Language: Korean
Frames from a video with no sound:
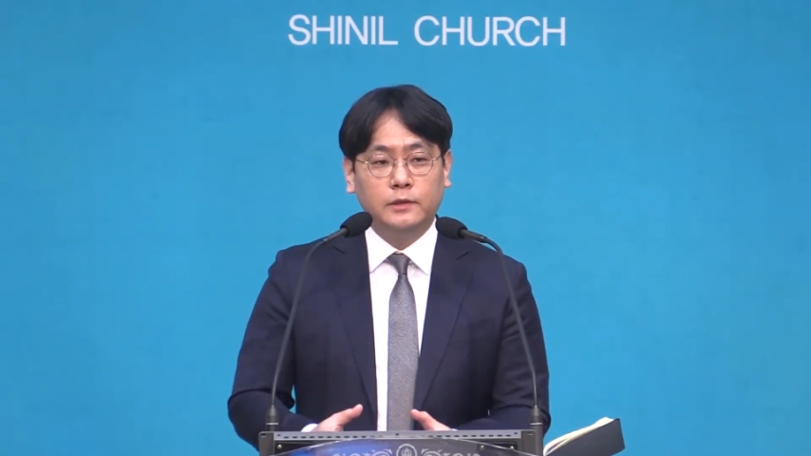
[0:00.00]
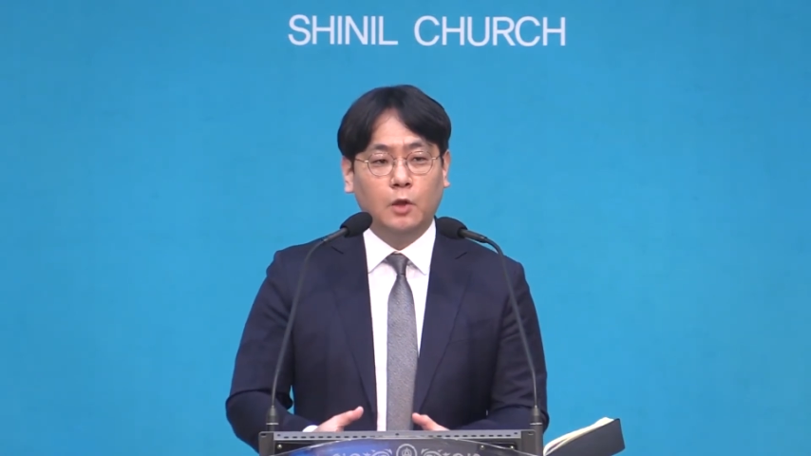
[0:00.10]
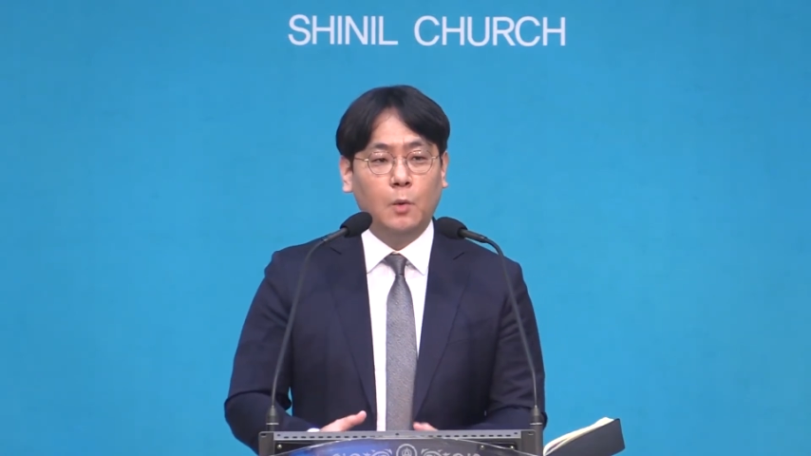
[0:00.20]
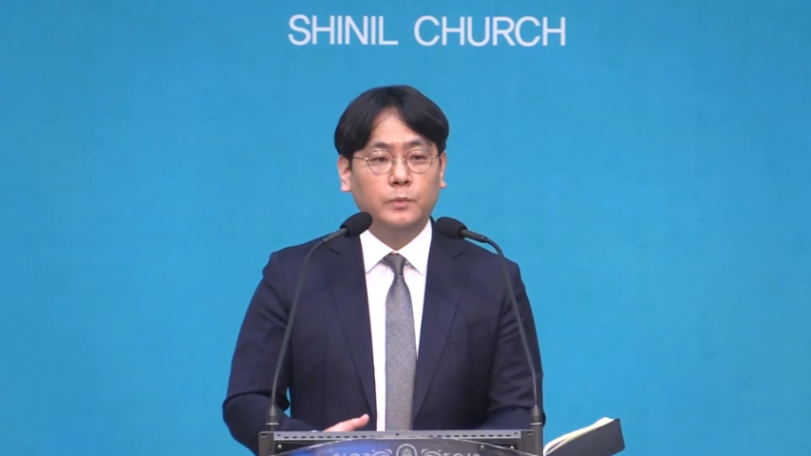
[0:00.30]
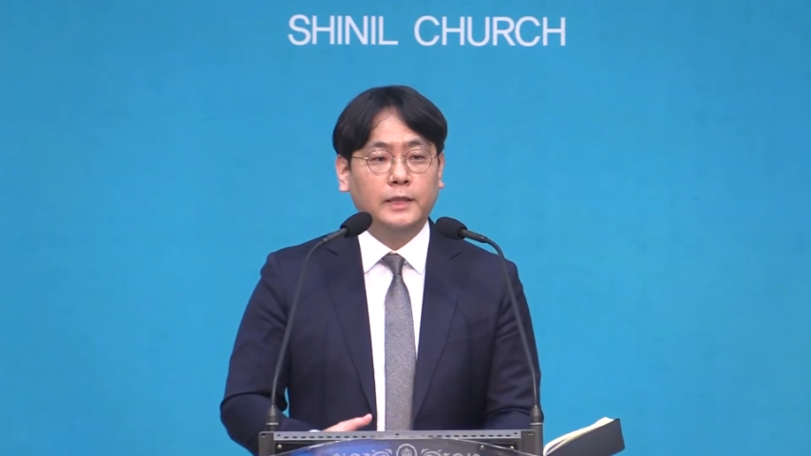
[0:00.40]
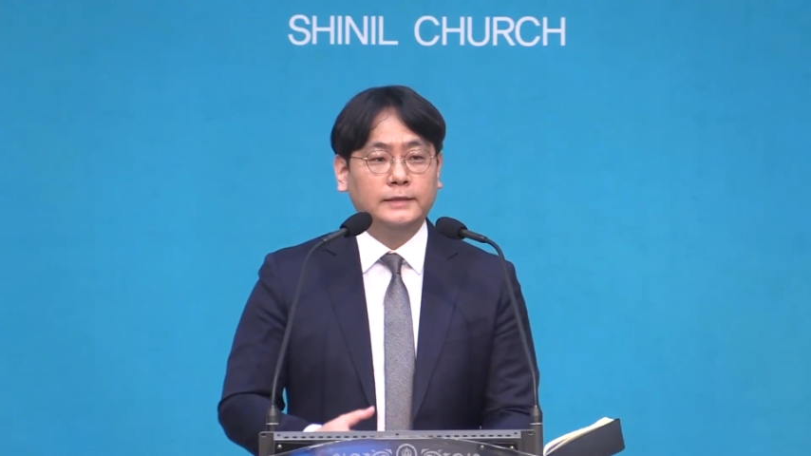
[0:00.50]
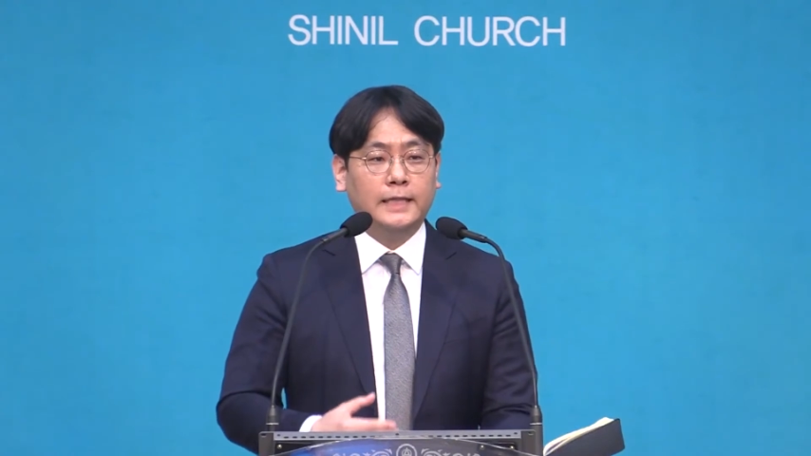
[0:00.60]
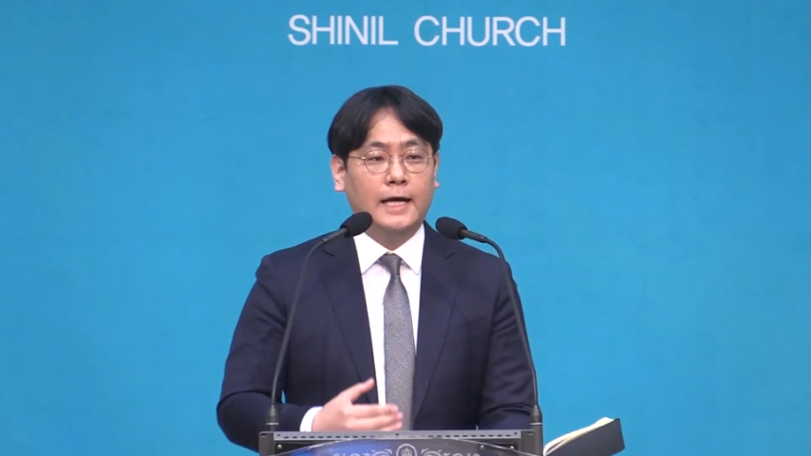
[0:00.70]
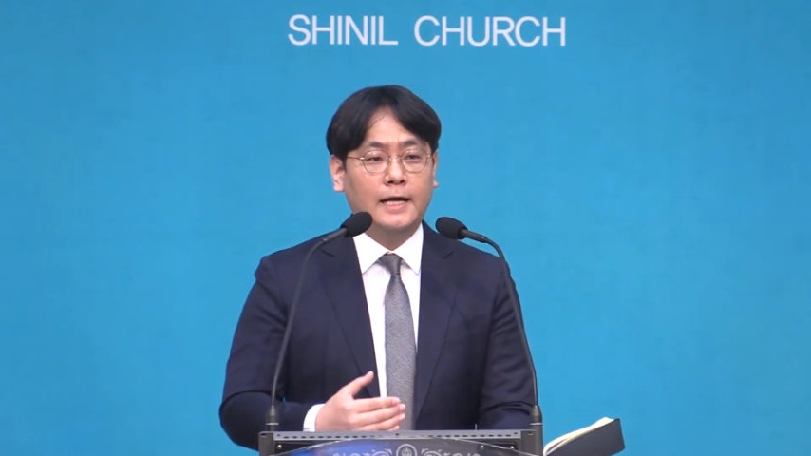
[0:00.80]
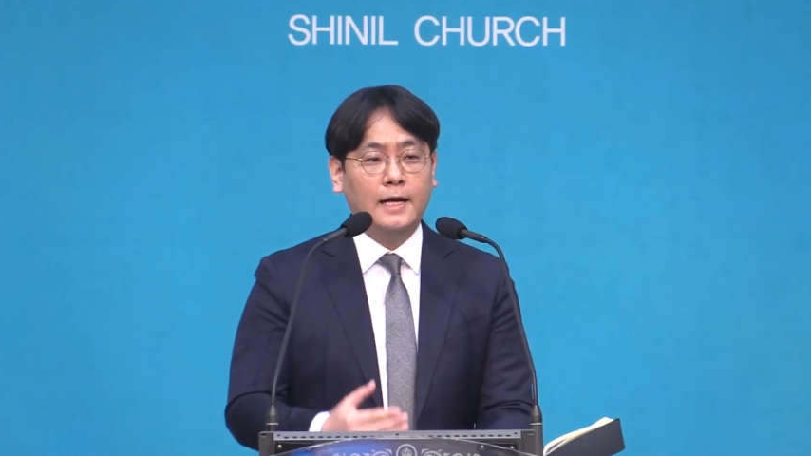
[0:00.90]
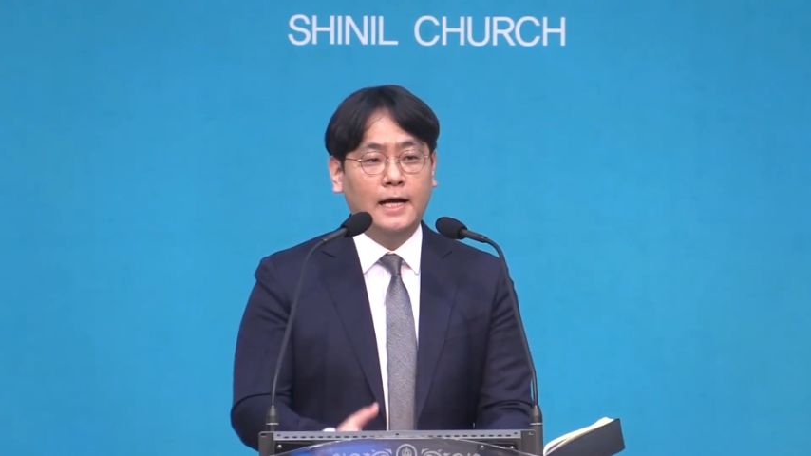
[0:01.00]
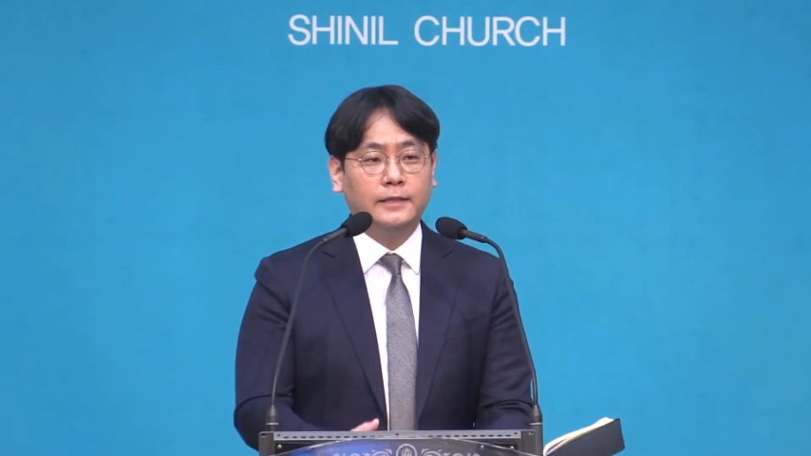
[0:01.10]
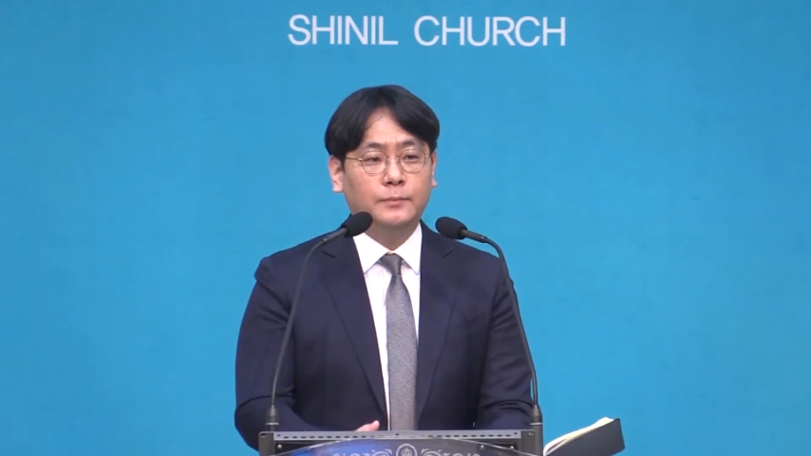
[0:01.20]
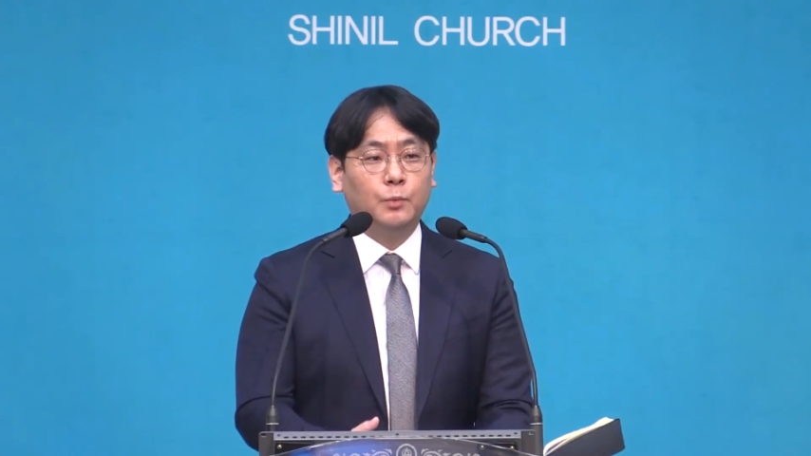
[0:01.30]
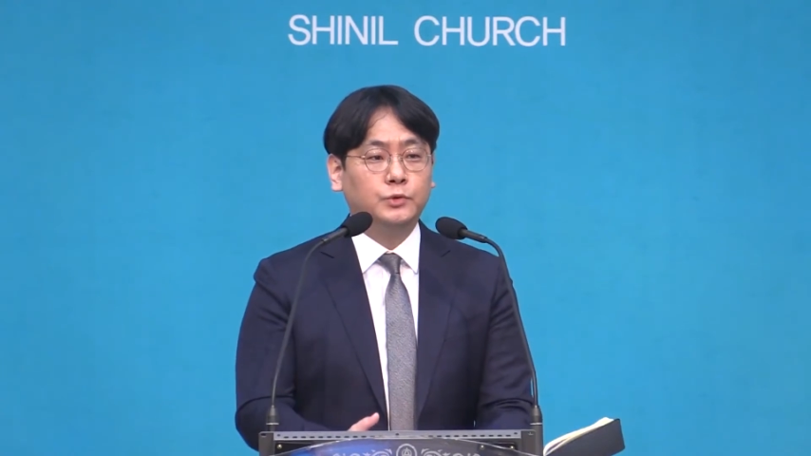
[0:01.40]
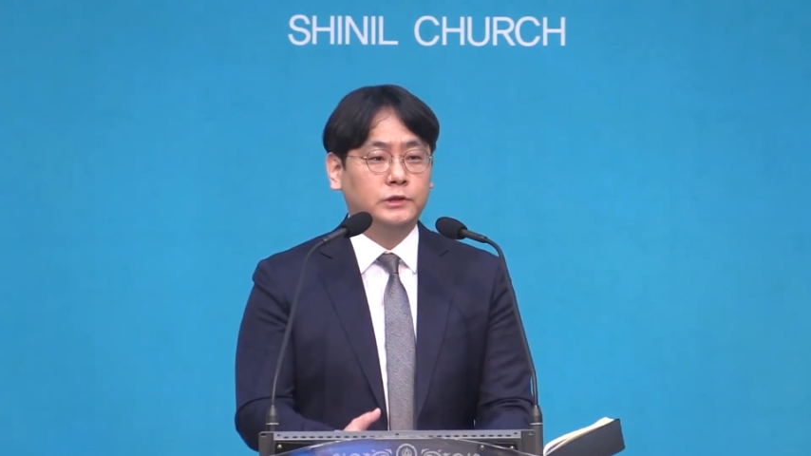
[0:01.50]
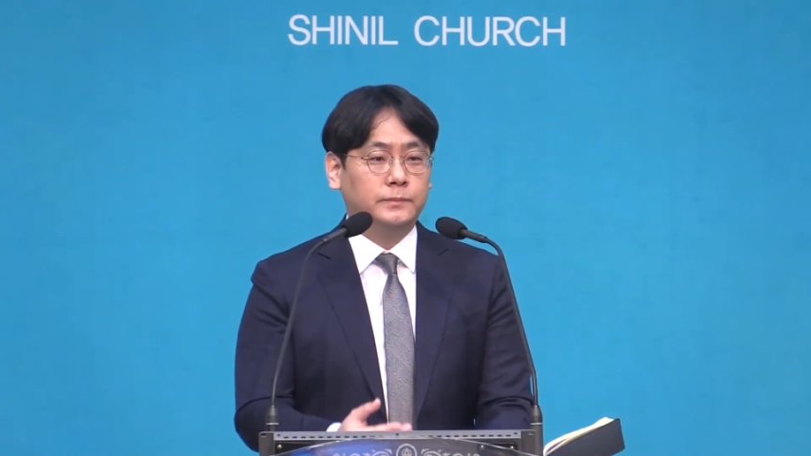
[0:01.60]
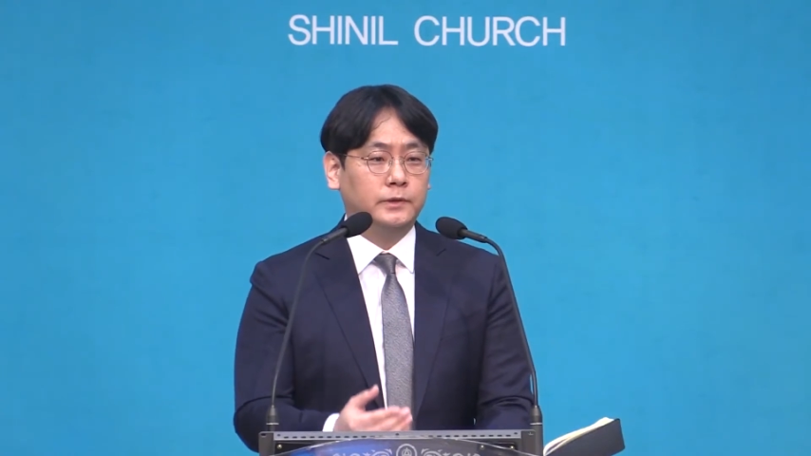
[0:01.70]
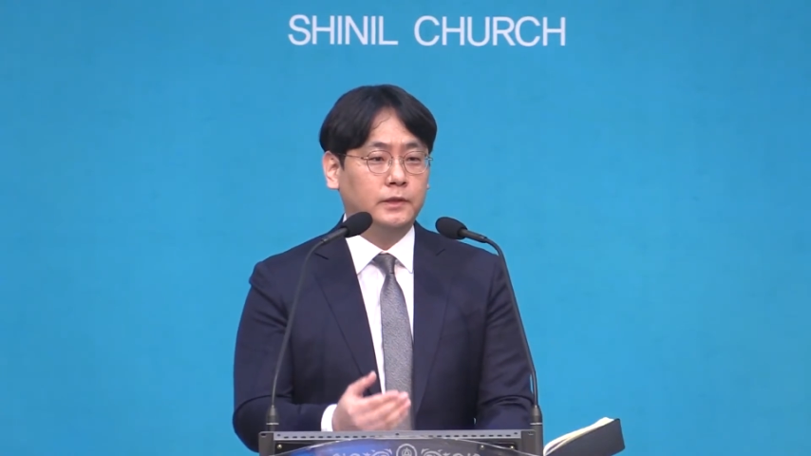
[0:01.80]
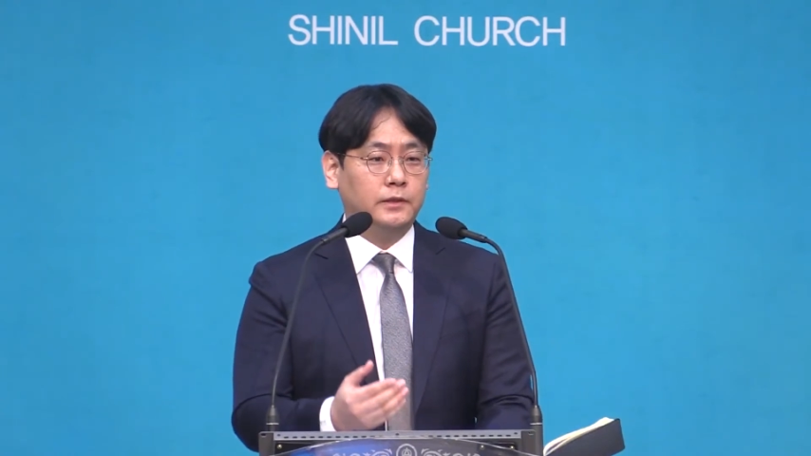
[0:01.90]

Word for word: 너무나 사랑하는 모습을